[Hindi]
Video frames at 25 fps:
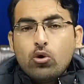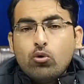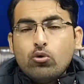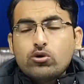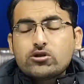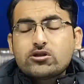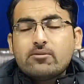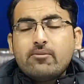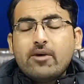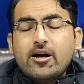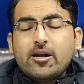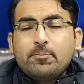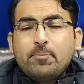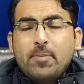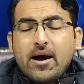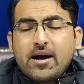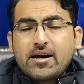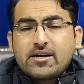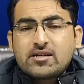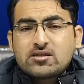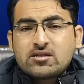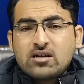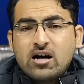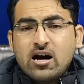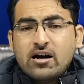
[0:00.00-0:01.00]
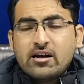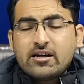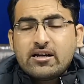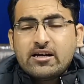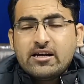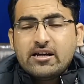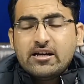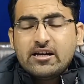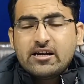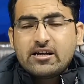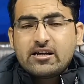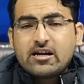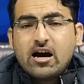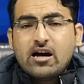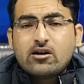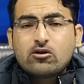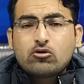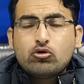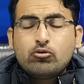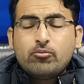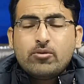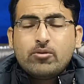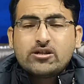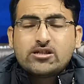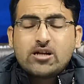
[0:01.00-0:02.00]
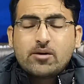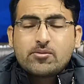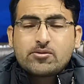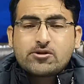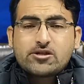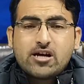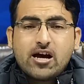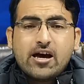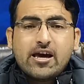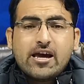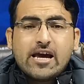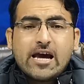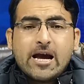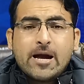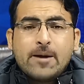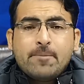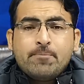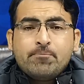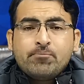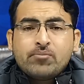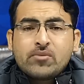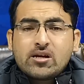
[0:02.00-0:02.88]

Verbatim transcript: उसके बाद पाकिस्तान की निगरान हुकूमत जब से आई है